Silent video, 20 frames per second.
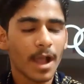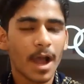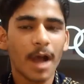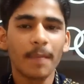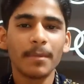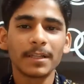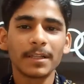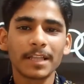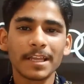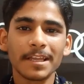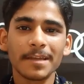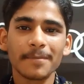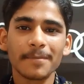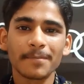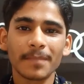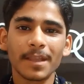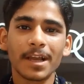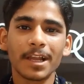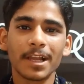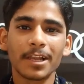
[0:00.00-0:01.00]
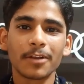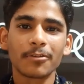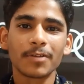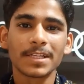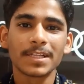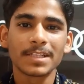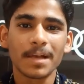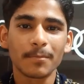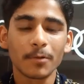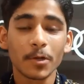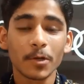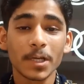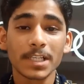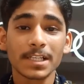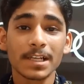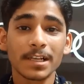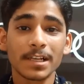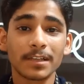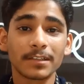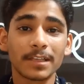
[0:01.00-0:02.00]
आप बताइए कलर ओएस आपको
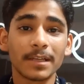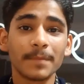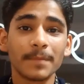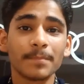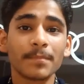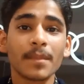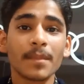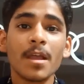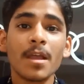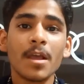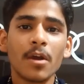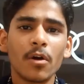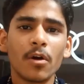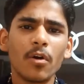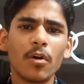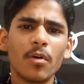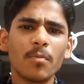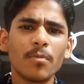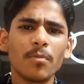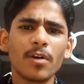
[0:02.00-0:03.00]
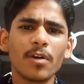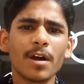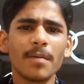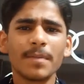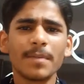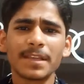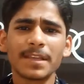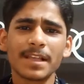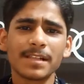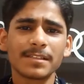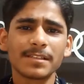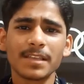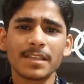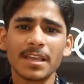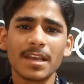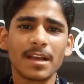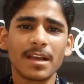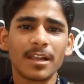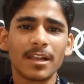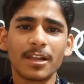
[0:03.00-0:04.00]
कैसा लगता है ओप्पो का मेरे ख्याल से
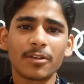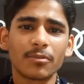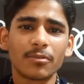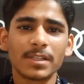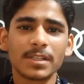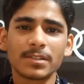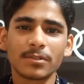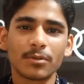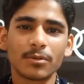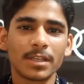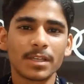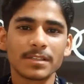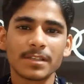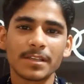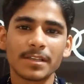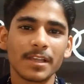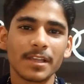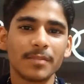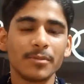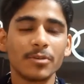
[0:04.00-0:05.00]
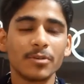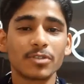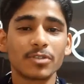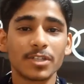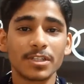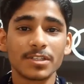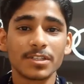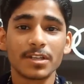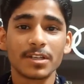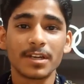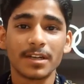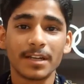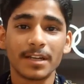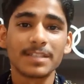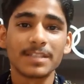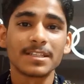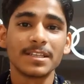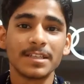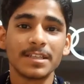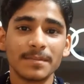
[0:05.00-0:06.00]
ये कलर ओएस थोड़ा सा रियल को चेंज करना
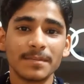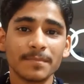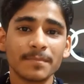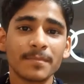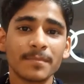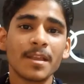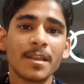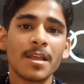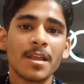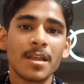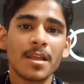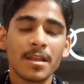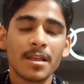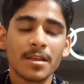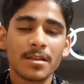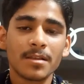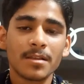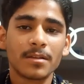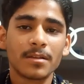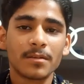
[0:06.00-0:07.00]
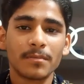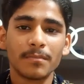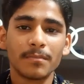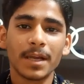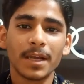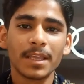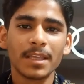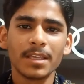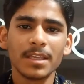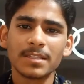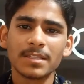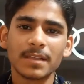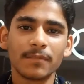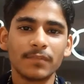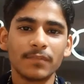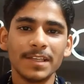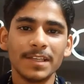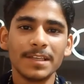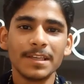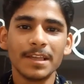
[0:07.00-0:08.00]
चाहिए बाकी सब
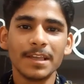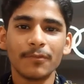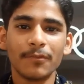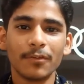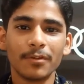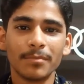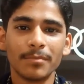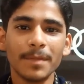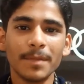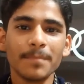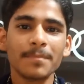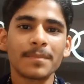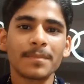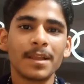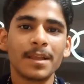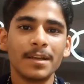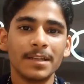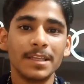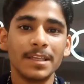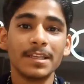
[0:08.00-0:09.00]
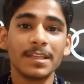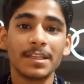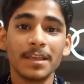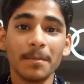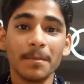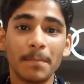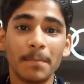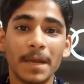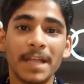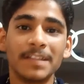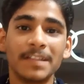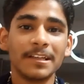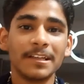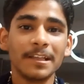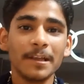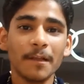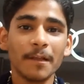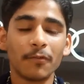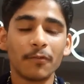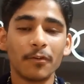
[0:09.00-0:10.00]
ठीक ही है फ़ोन में ठीक क्या
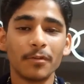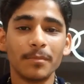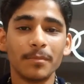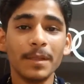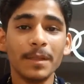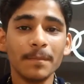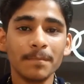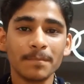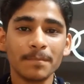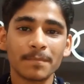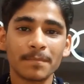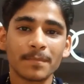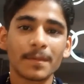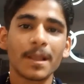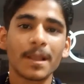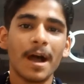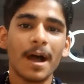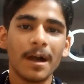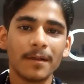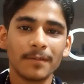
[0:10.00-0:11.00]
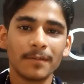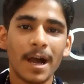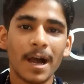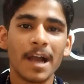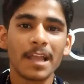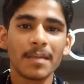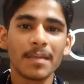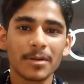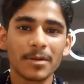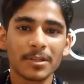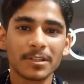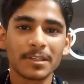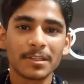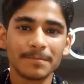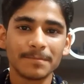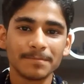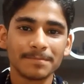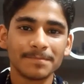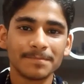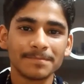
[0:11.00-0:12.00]
बेहतरीन है फ़ोन में आगे बढ़ते
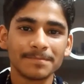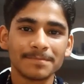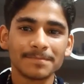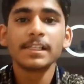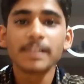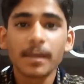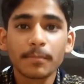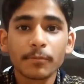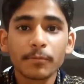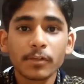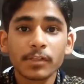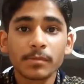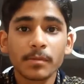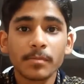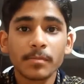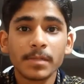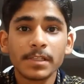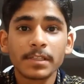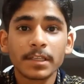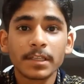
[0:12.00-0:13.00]
हैं आपको इसमें मिल